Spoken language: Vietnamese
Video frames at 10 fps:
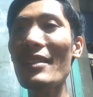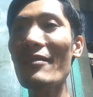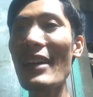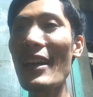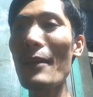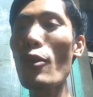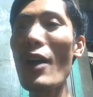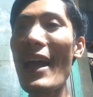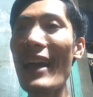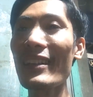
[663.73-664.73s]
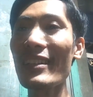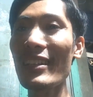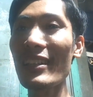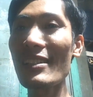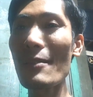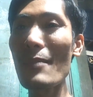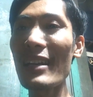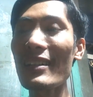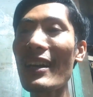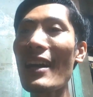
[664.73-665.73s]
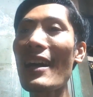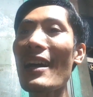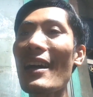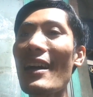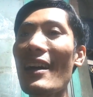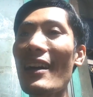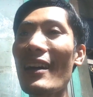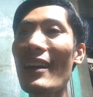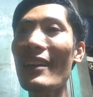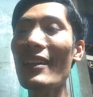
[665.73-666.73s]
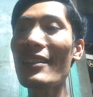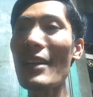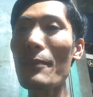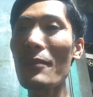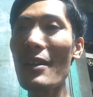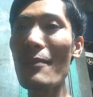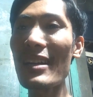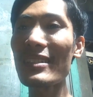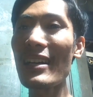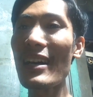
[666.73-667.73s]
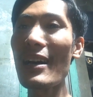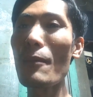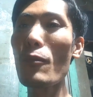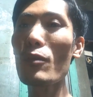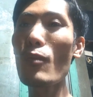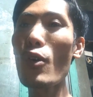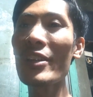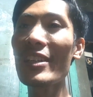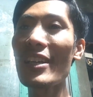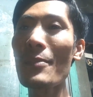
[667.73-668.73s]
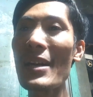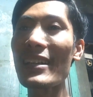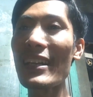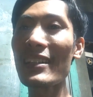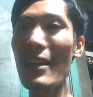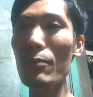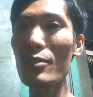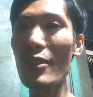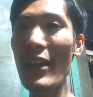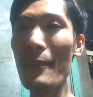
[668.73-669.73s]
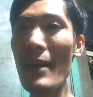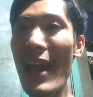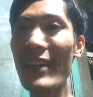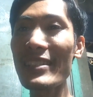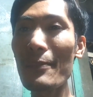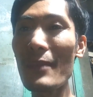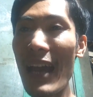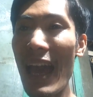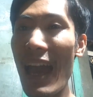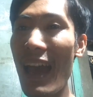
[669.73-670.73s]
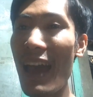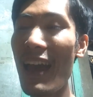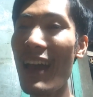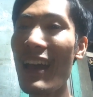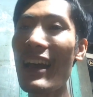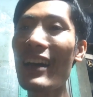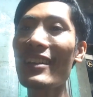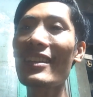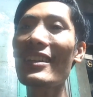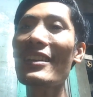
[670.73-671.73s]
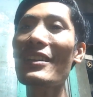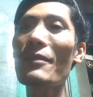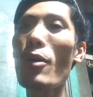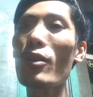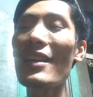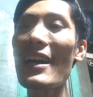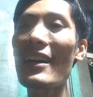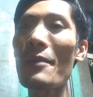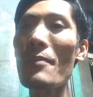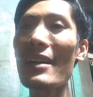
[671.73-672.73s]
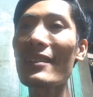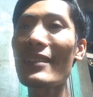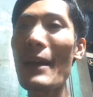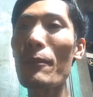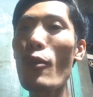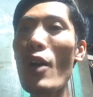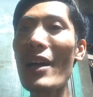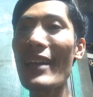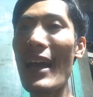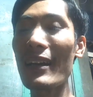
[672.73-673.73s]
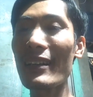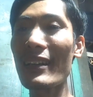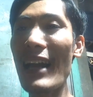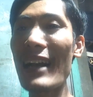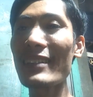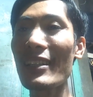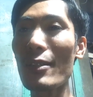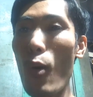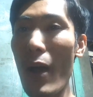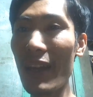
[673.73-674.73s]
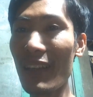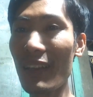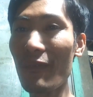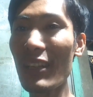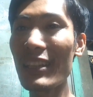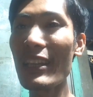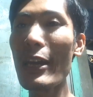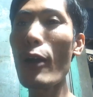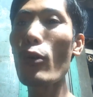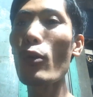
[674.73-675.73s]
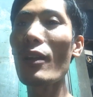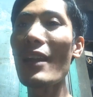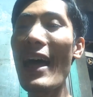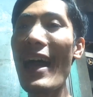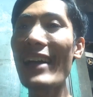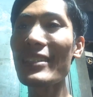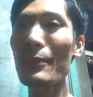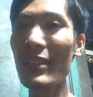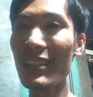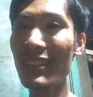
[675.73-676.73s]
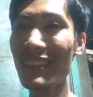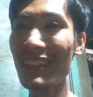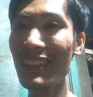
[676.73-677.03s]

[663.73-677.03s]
thì về mua hàng thì các bác uh, yên tâm các bác uh, muốn mua thì các bác đặt cọc cho em 200k thì một là các bác nạp qua thả cạc điện thoại Viettel là 200.000